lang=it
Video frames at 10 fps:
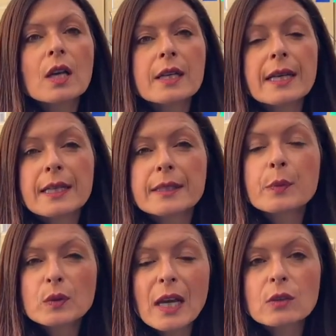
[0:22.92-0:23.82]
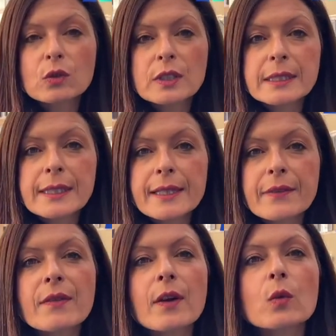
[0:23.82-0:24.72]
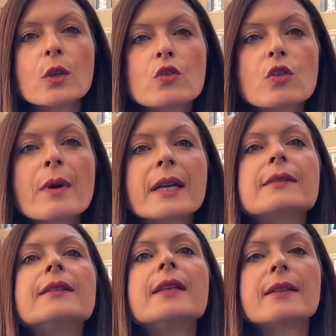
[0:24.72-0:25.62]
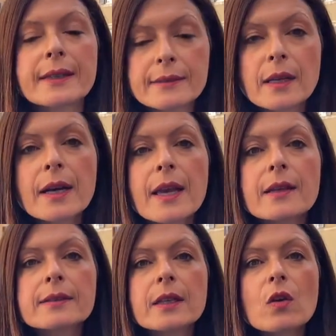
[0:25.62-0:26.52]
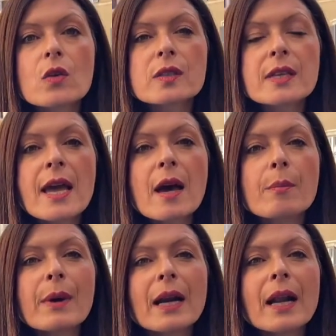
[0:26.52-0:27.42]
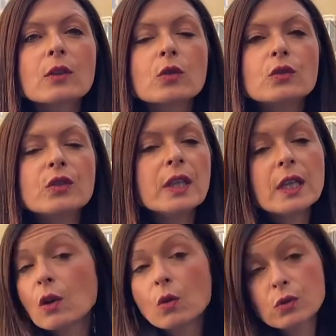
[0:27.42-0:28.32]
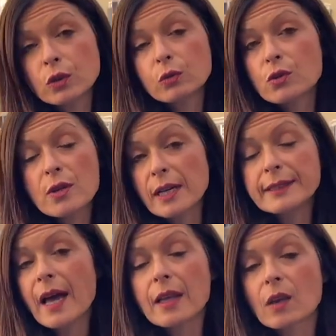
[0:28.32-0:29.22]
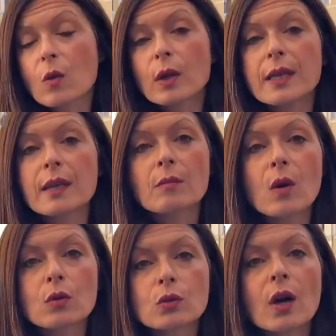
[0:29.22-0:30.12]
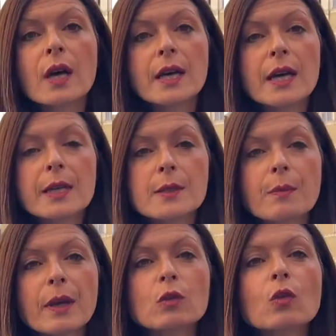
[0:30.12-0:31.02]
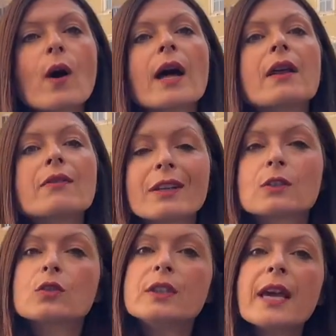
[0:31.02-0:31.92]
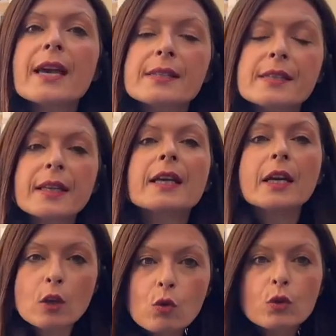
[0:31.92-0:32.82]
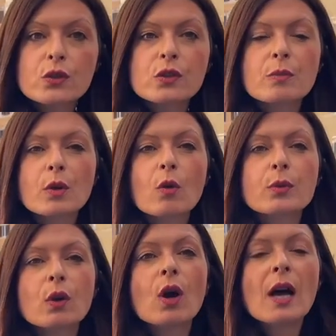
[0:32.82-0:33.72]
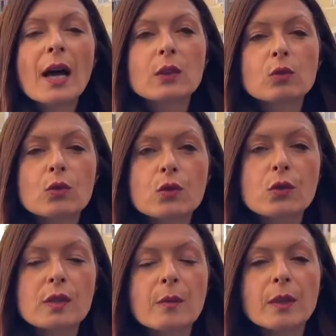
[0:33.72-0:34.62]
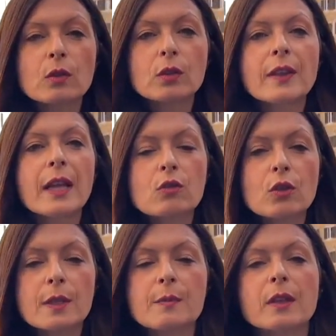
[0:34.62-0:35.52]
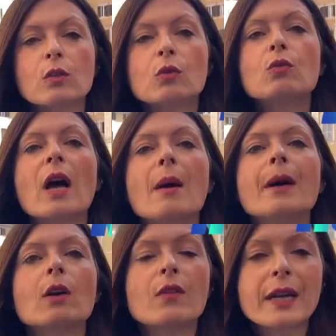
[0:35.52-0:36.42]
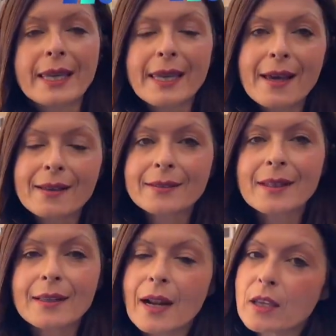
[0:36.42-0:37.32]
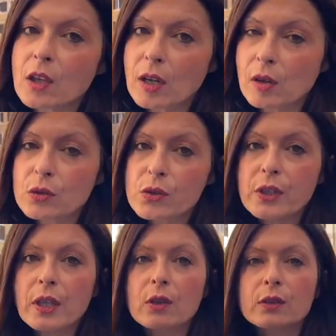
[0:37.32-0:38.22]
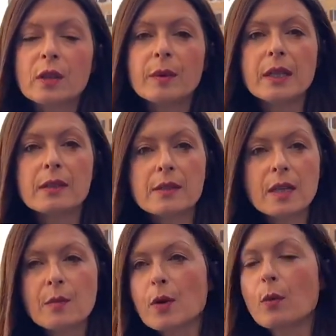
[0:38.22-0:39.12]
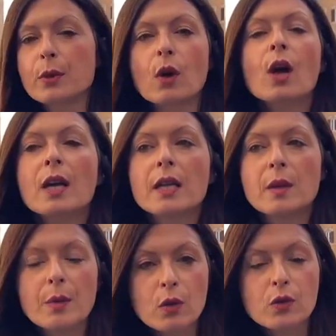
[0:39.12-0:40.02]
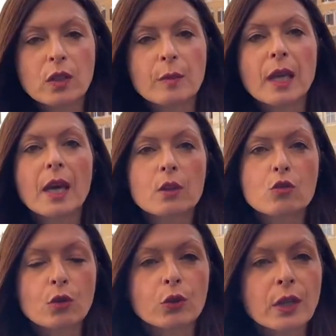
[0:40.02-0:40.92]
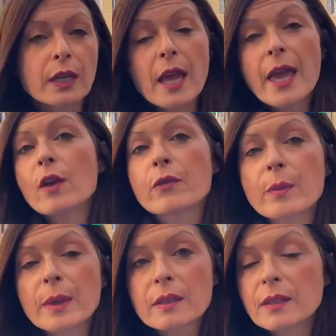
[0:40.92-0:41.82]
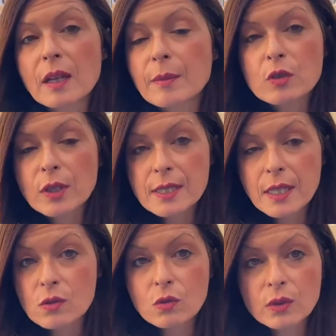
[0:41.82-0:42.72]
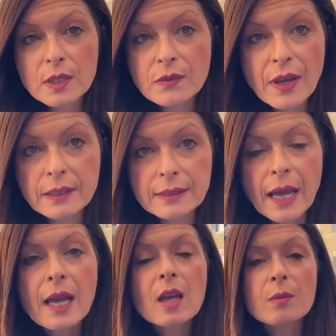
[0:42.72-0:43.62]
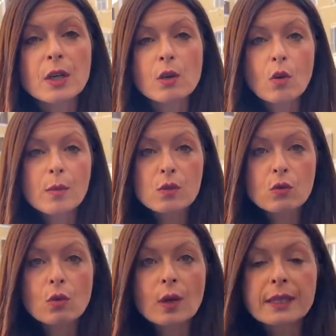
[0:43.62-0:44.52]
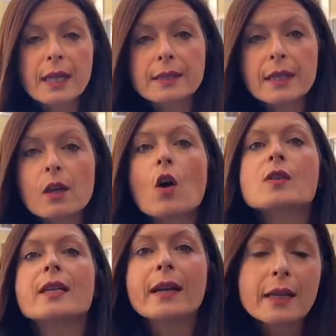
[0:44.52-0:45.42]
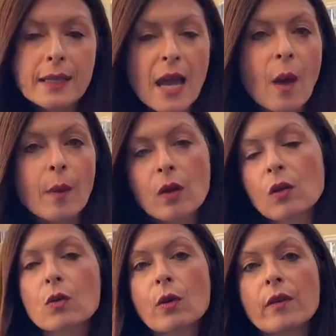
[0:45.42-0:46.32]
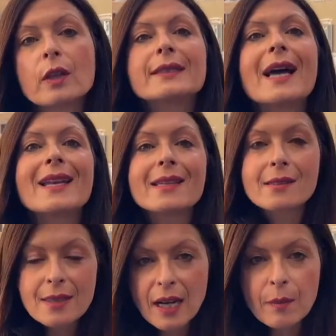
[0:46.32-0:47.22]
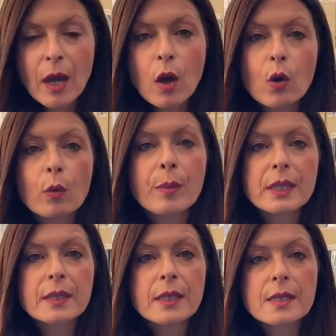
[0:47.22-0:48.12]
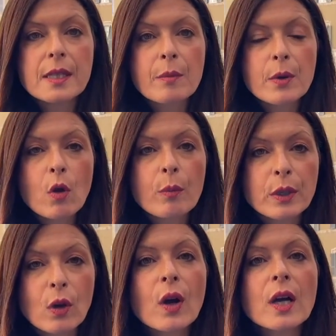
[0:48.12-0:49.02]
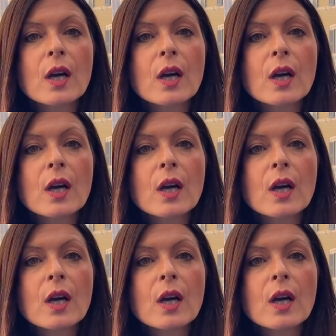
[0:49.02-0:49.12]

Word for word: il deputato di Italia Viva Luigi Marattin che tra le altre cose ha parlato di incostituzionalità in qualche modo eh, rispetto al fatto di essere ricorsi proprio ad uno scostamento di bilancio rispetto ad una manovra che atterrerà in Consiglio dei Ministri proprio i prossimi eh, giorni. E ovviamente la maggioranza è soddisfatta per come sono andate le cose, richiama ancora una volta all'estrema compattezza proprio